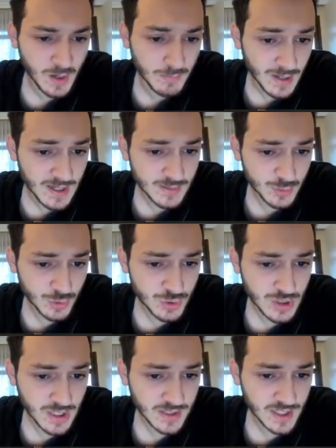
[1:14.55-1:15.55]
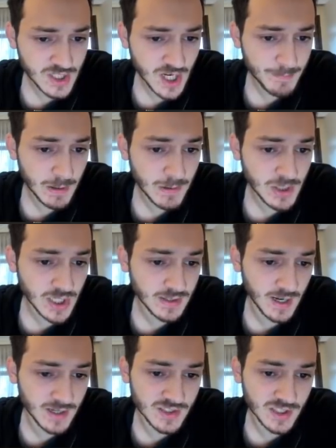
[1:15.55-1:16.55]
Bazı oyuncular D çarpı E5 de
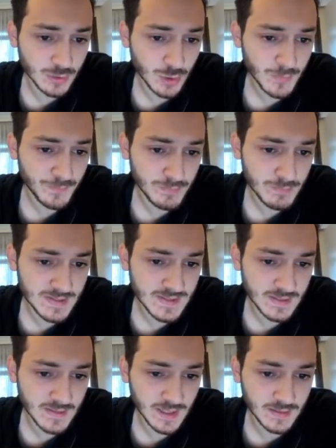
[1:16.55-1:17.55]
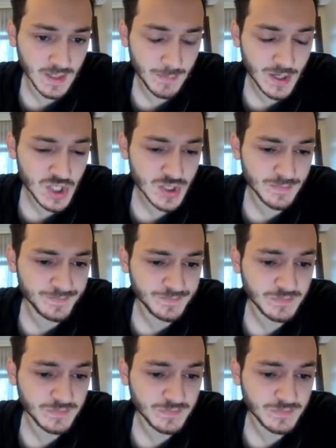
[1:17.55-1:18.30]
tercih ediyor. Mesela D alır E5.